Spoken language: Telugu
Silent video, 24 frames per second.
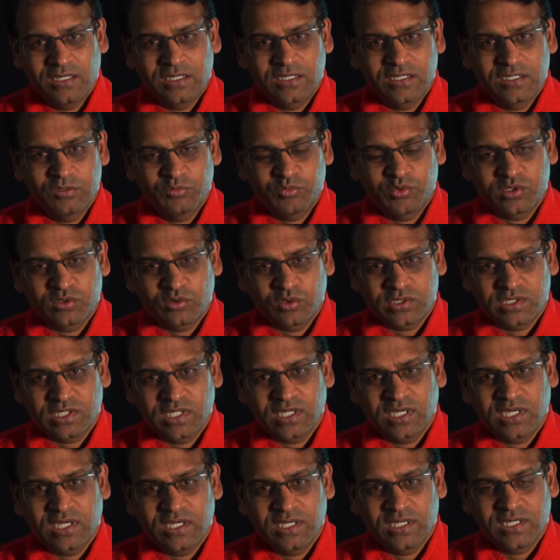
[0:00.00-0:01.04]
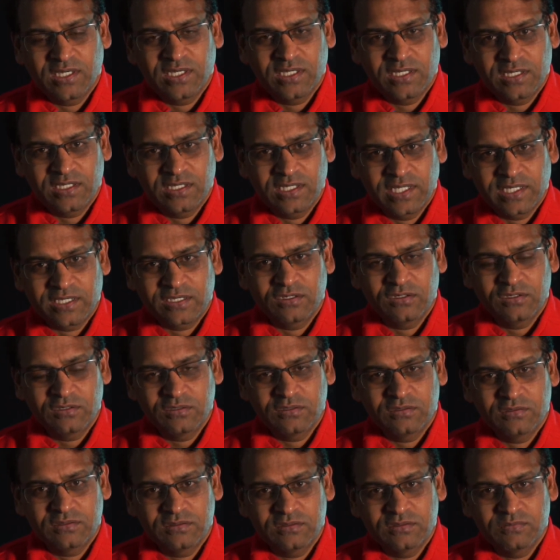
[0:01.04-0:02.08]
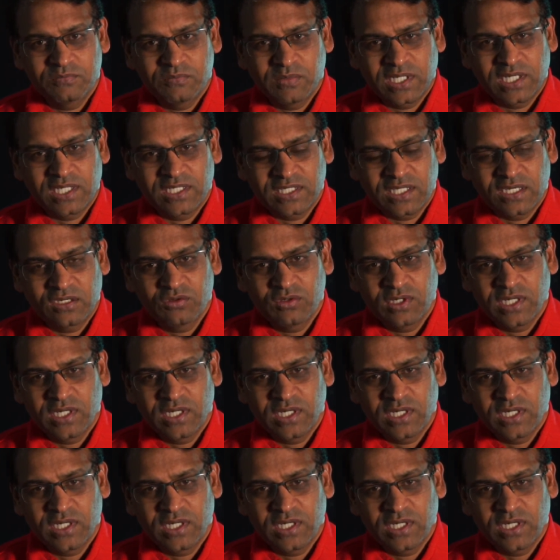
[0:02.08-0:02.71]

ఇప్పుడు కొత్తగా లైక్ యూనో మన తెలుగులో